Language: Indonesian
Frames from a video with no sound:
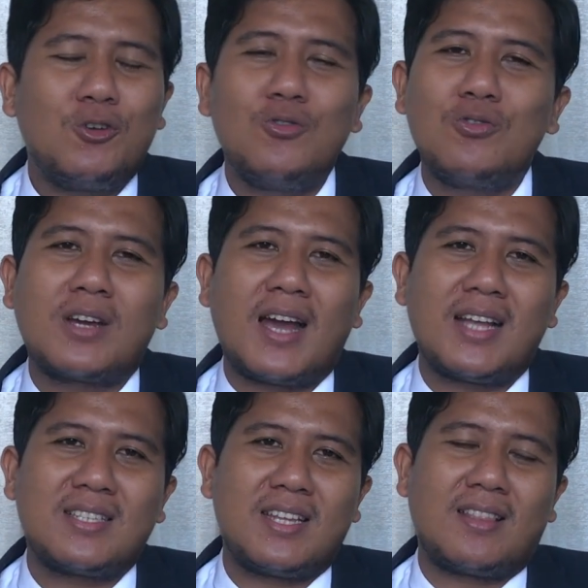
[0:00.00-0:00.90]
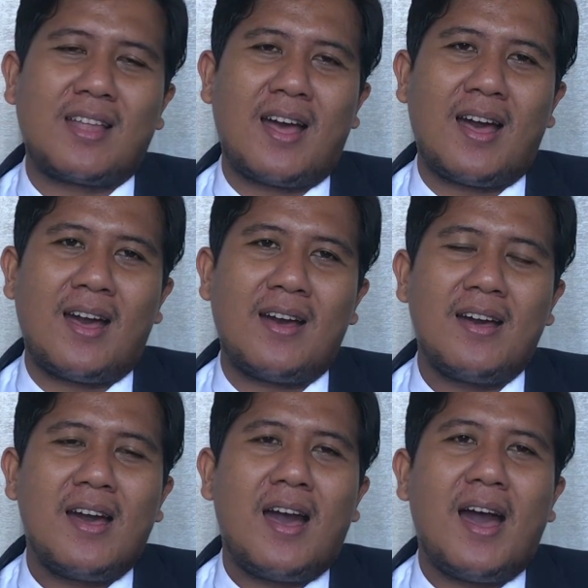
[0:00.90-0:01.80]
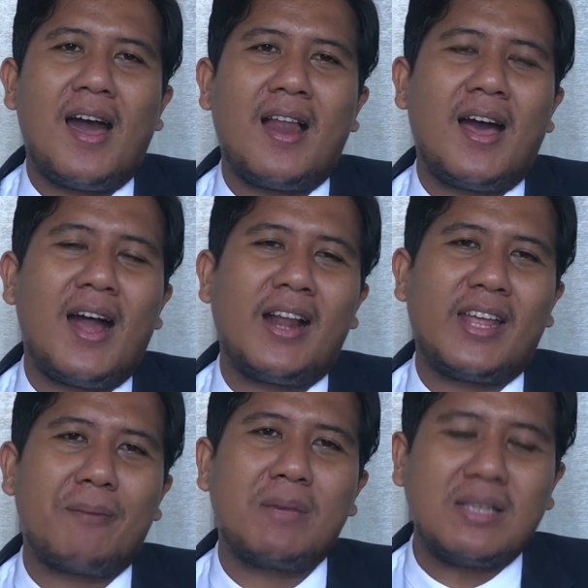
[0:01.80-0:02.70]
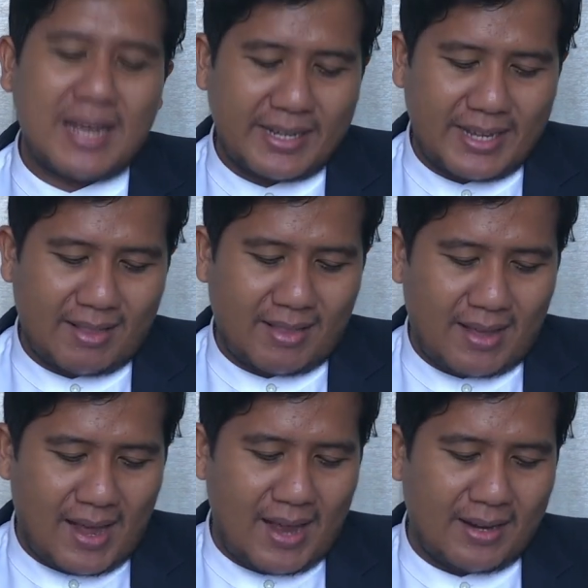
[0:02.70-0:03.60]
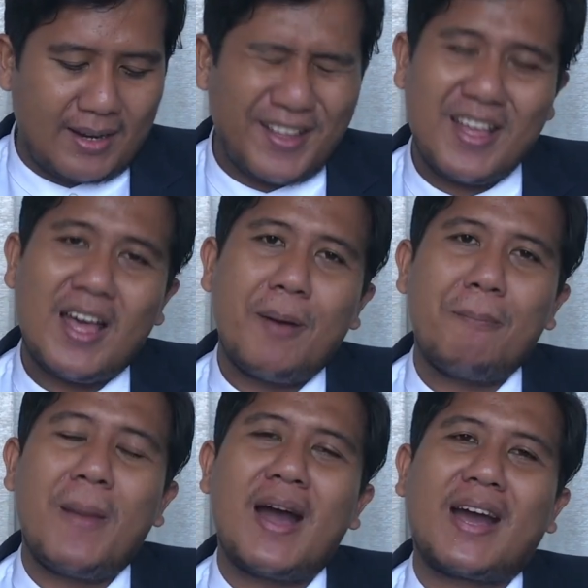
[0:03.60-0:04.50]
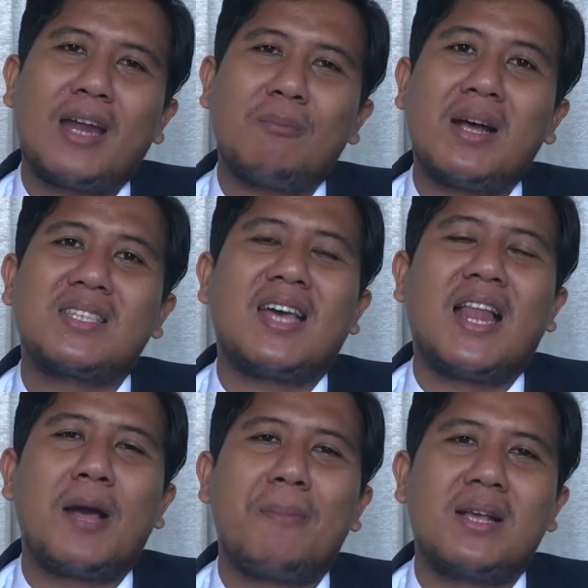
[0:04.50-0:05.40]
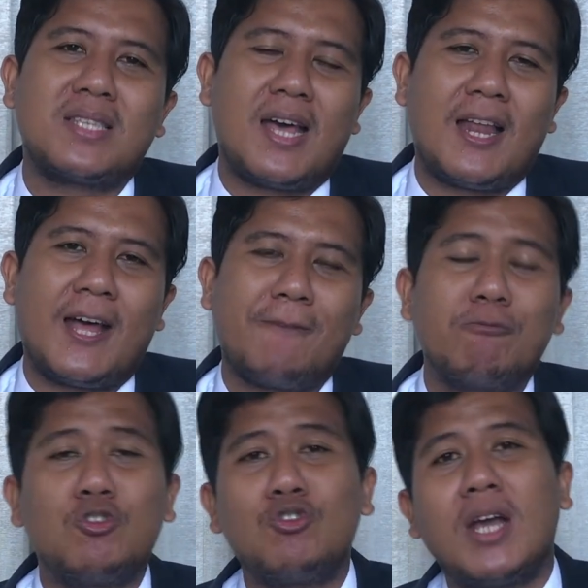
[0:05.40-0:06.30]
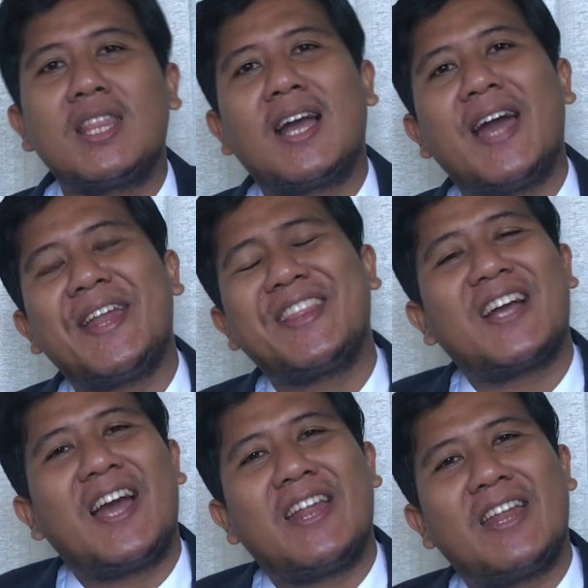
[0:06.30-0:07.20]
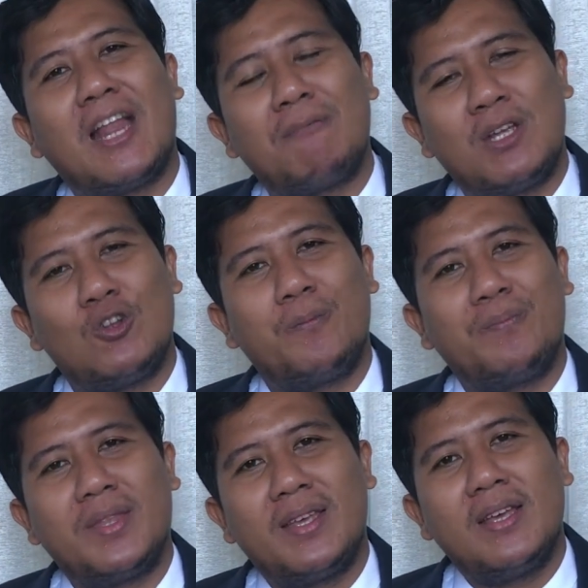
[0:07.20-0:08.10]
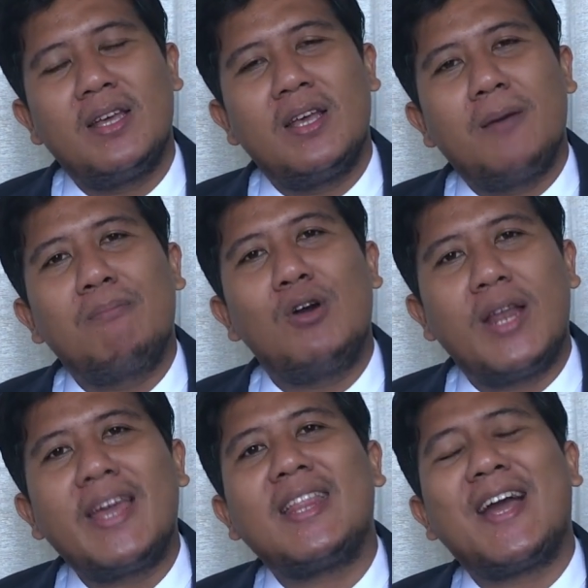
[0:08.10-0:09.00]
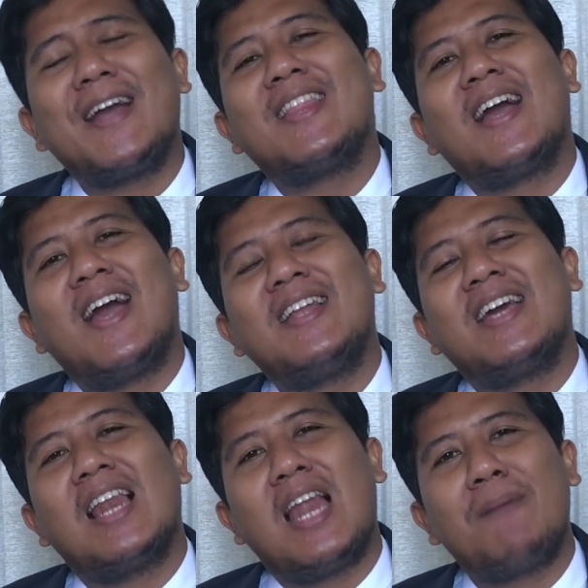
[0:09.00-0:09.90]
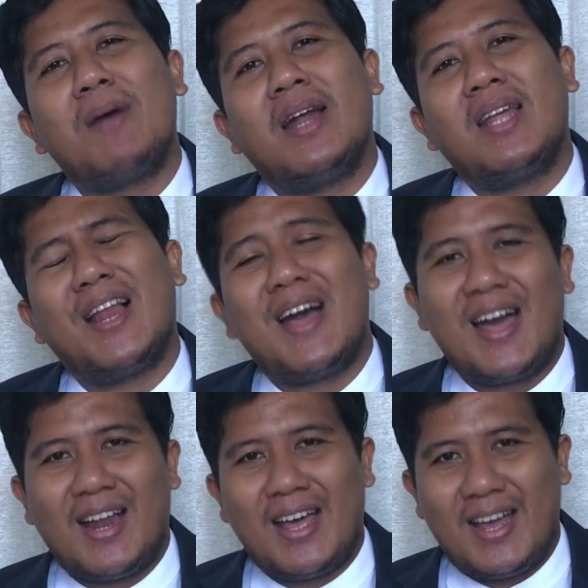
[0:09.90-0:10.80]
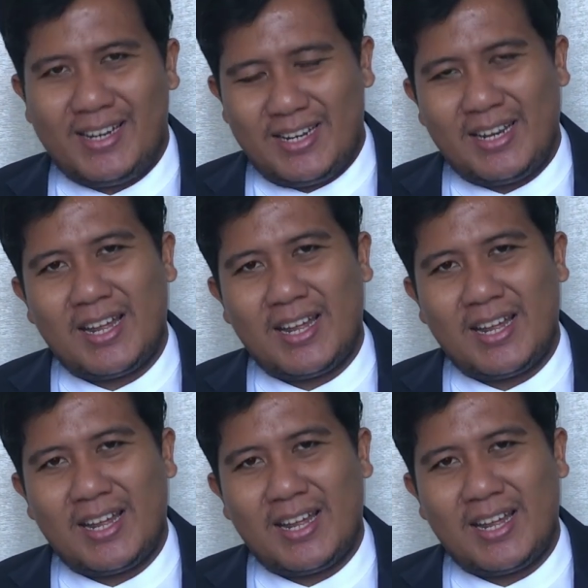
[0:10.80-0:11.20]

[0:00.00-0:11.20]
duka cita, hal-hal yang menyakitkan, bahkan masalah-masalah, juga tekanan-tekanan dalam hidup. Boleh kita katakan gelap adalah hal-hal yang